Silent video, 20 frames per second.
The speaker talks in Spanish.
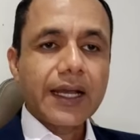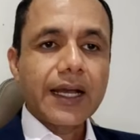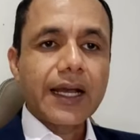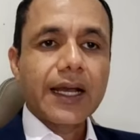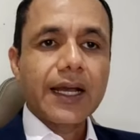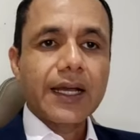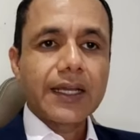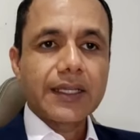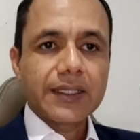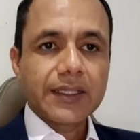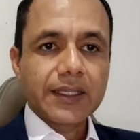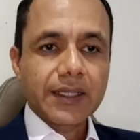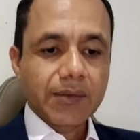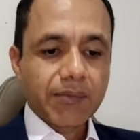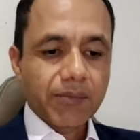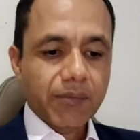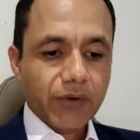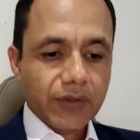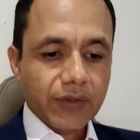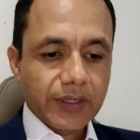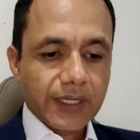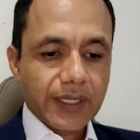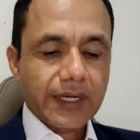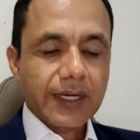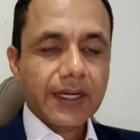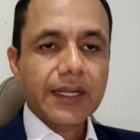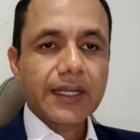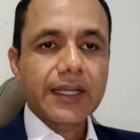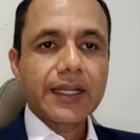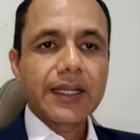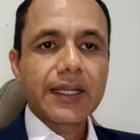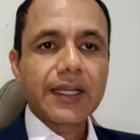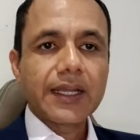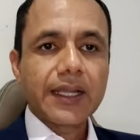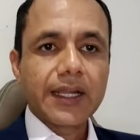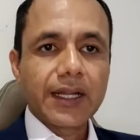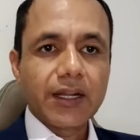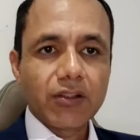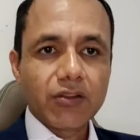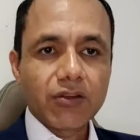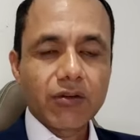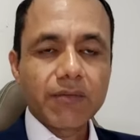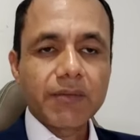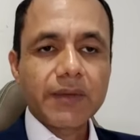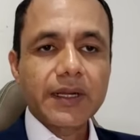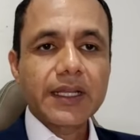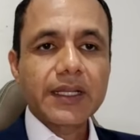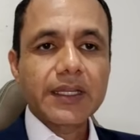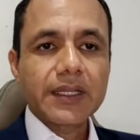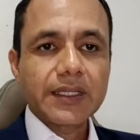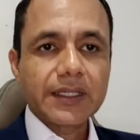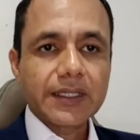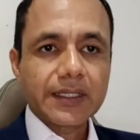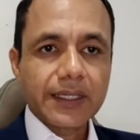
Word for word: Hay que ponerle el nombre